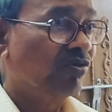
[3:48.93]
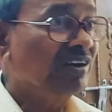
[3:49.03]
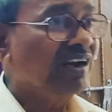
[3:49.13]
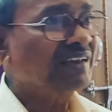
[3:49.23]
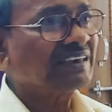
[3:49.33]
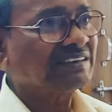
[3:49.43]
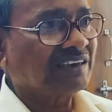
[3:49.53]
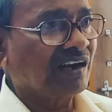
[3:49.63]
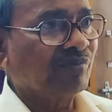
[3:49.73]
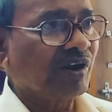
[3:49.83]
ఉన్నత
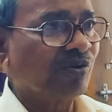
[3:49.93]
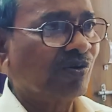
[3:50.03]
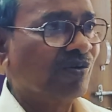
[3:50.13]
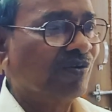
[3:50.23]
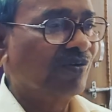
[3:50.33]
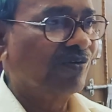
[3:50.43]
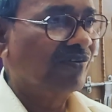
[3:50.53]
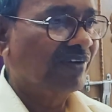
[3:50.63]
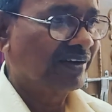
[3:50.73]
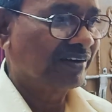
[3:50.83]
స్థలములలో
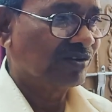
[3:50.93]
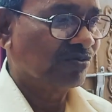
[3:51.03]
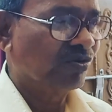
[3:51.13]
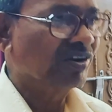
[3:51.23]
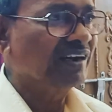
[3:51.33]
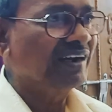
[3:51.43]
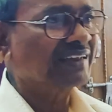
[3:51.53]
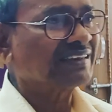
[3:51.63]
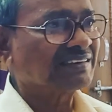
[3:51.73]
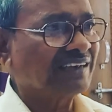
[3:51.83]

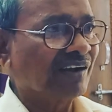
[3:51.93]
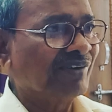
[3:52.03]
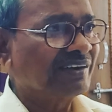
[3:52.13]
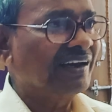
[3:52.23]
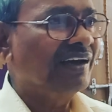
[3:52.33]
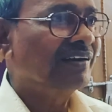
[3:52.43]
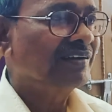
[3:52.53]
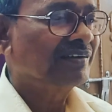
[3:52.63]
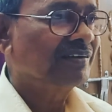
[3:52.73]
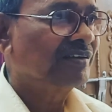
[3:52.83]
ఉన్నత స్థలం అంటే
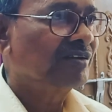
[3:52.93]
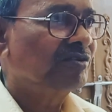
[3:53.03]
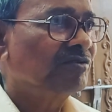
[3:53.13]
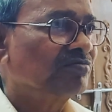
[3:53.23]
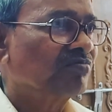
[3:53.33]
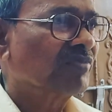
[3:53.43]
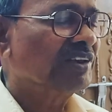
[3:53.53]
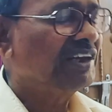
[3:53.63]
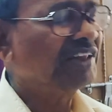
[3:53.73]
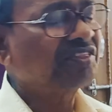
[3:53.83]

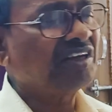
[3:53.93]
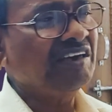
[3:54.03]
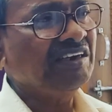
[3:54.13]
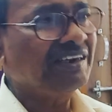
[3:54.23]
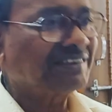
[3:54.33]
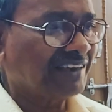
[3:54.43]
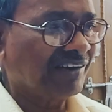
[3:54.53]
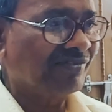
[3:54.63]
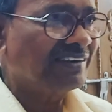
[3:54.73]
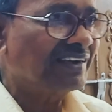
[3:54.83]
ఎత్తైన
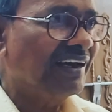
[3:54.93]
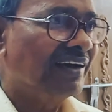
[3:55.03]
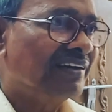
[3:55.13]
స్థలం అంటే